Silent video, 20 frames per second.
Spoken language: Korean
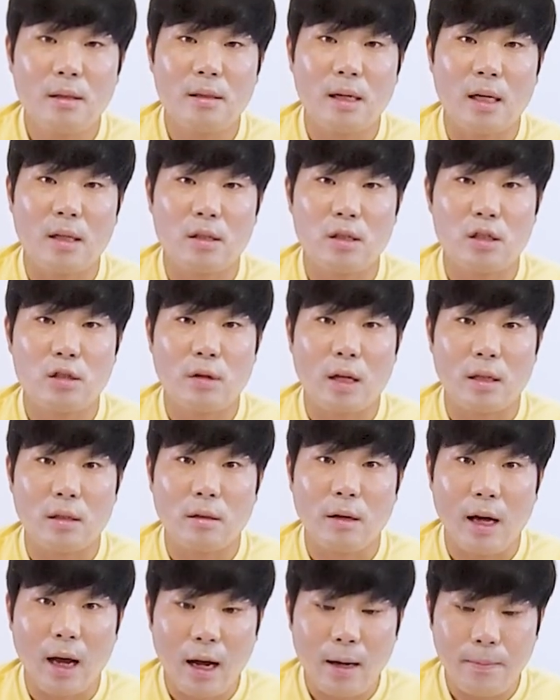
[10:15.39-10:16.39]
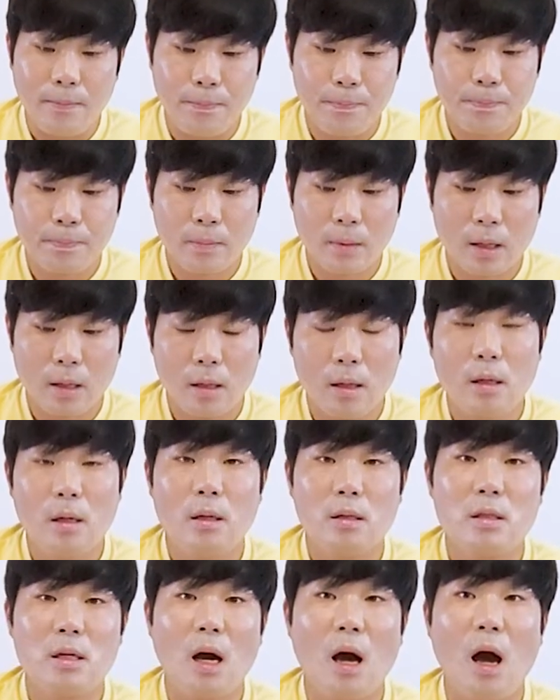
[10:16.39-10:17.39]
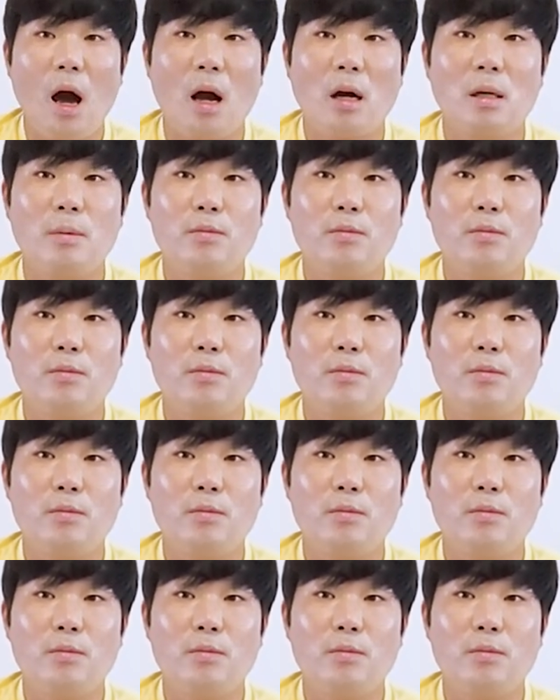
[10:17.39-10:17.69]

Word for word: 라는 뜻이 되는 거야 자